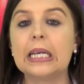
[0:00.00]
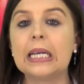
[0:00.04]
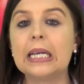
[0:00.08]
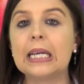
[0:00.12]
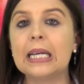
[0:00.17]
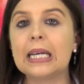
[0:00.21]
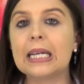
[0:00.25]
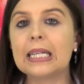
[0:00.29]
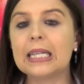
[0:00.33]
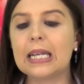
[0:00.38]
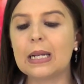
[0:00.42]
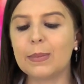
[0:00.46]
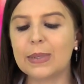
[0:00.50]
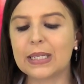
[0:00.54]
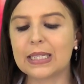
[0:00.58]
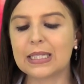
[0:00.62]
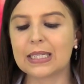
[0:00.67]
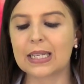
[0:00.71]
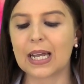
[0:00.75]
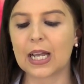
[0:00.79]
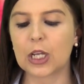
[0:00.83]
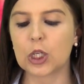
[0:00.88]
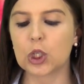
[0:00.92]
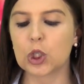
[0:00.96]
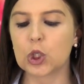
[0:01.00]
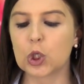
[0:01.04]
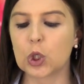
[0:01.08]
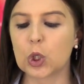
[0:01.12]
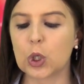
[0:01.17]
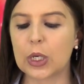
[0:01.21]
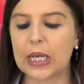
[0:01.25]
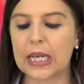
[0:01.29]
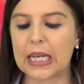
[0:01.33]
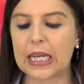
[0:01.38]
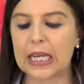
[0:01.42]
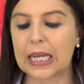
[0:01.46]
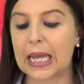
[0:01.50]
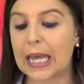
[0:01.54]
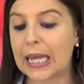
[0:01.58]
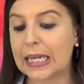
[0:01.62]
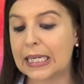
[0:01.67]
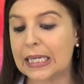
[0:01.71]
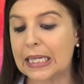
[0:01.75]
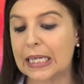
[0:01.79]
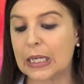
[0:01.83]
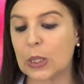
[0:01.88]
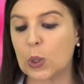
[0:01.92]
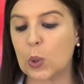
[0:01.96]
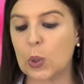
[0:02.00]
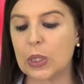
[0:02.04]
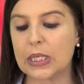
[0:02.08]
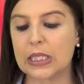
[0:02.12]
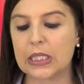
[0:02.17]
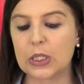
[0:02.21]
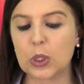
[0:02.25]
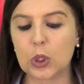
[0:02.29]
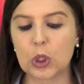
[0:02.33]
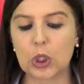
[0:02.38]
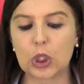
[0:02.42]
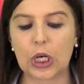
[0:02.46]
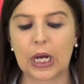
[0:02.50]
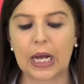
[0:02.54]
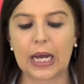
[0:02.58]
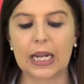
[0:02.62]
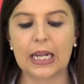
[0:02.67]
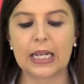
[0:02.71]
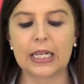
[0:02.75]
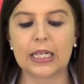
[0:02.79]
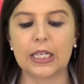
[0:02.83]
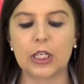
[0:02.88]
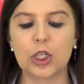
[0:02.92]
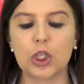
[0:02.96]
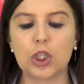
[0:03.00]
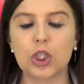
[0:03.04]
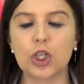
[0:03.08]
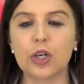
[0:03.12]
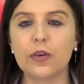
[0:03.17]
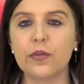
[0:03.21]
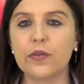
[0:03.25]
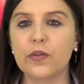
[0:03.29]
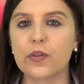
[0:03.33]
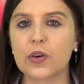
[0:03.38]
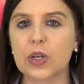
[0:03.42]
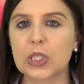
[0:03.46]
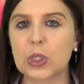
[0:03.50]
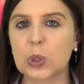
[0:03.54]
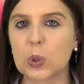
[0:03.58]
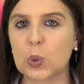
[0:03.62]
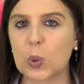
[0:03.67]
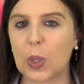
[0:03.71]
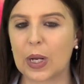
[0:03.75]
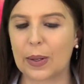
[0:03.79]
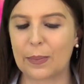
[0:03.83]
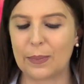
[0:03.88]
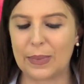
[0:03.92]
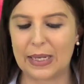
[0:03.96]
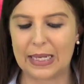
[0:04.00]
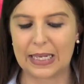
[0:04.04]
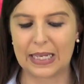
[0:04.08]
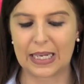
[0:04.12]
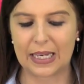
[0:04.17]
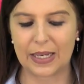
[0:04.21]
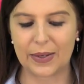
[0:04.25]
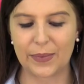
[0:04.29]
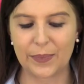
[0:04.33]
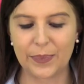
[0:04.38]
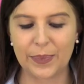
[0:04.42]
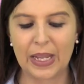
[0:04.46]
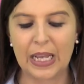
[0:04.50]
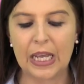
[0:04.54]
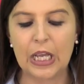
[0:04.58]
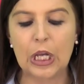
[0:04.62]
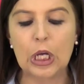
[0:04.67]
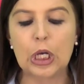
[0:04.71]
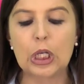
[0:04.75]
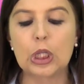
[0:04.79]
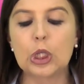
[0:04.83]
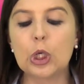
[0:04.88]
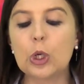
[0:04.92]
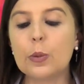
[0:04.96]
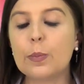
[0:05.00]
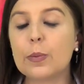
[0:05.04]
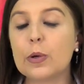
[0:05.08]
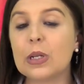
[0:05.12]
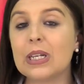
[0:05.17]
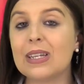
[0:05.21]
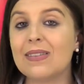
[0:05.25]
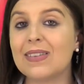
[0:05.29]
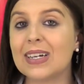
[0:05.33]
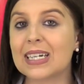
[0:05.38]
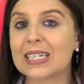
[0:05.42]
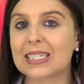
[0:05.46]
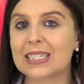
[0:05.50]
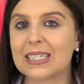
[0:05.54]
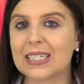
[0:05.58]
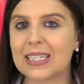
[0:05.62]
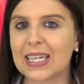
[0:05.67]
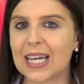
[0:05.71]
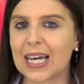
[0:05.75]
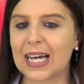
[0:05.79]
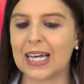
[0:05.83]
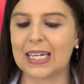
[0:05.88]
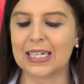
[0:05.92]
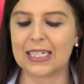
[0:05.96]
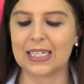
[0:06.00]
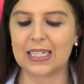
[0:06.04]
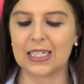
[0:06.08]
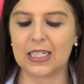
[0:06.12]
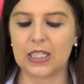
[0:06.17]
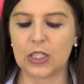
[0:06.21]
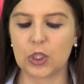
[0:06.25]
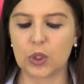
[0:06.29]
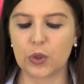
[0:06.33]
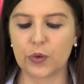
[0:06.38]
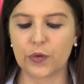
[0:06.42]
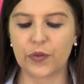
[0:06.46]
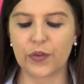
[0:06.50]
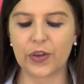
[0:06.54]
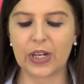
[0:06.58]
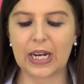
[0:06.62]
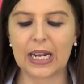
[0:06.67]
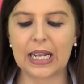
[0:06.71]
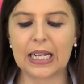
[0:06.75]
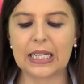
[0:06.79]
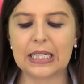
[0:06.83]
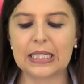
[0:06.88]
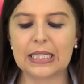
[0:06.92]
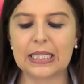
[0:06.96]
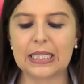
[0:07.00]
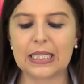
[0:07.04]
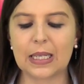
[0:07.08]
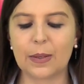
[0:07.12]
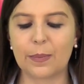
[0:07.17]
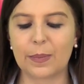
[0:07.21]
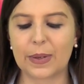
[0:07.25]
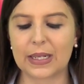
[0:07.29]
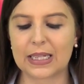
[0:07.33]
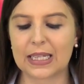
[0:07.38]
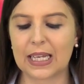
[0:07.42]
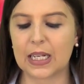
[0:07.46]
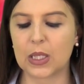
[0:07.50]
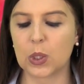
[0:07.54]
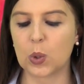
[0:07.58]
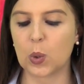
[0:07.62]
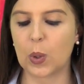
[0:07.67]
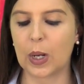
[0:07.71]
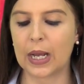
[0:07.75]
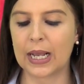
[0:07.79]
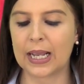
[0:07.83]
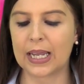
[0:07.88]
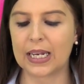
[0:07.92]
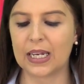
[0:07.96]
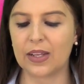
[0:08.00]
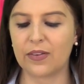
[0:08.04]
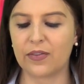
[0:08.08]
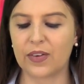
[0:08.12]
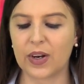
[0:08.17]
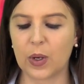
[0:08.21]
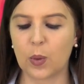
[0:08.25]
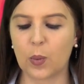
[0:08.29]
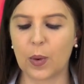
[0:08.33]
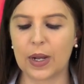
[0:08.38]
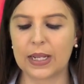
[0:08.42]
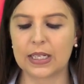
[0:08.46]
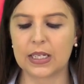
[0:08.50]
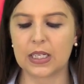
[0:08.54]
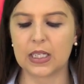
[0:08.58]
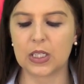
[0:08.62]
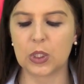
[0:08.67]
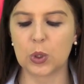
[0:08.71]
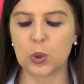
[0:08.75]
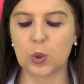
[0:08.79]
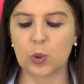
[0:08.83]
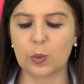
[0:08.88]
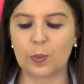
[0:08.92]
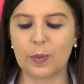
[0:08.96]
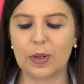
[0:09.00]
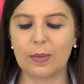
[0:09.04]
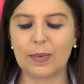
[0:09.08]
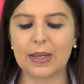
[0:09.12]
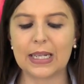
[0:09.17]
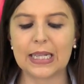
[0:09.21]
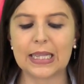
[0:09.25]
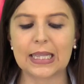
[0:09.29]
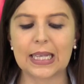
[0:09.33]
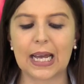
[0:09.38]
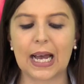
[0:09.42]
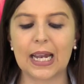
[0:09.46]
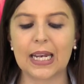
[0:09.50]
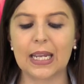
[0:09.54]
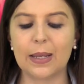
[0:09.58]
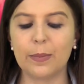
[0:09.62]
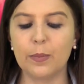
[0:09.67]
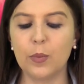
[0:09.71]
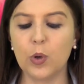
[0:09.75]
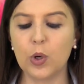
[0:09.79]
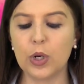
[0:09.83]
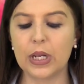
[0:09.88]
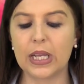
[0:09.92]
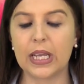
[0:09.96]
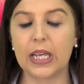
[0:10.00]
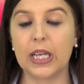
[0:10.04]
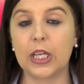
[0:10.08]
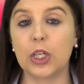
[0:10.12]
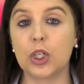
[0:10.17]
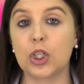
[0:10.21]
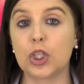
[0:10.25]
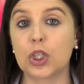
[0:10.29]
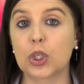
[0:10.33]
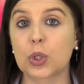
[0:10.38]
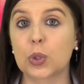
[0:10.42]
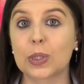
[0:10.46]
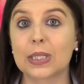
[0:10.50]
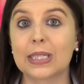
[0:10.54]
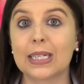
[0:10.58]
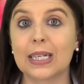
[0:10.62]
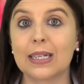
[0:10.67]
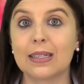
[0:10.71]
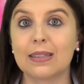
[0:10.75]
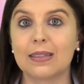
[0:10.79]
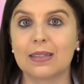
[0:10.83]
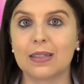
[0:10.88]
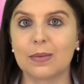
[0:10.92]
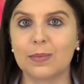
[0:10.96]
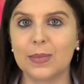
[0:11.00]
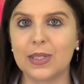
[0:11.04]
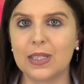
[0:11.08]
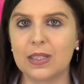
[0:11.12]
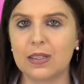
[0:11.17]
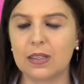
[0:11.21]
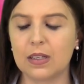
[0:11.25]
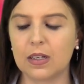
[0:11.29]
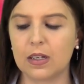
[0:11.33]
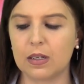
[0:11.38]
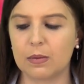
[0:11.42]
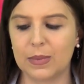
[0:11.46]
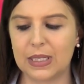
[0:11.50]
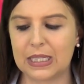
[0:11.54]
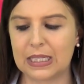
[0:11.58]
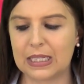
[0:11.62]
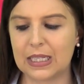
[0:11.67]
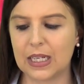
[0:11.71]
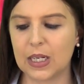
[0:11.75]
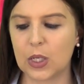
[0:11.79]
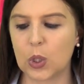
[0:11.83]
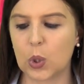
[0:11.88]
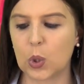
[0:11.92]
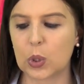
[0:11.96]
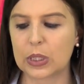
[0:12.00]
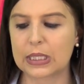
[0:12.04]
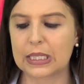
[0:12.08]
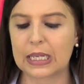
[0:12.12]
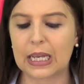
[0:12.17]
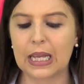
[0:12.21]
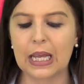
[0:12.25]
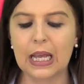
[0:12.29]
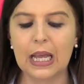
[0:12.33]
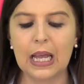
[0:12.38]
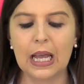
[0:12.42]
e del messaggio etico e sociale di Jean-François Millet. Dopo diversi anni di sofferenze, patendo anche di frequenti disturbi mentali, morì in circostanze misteriose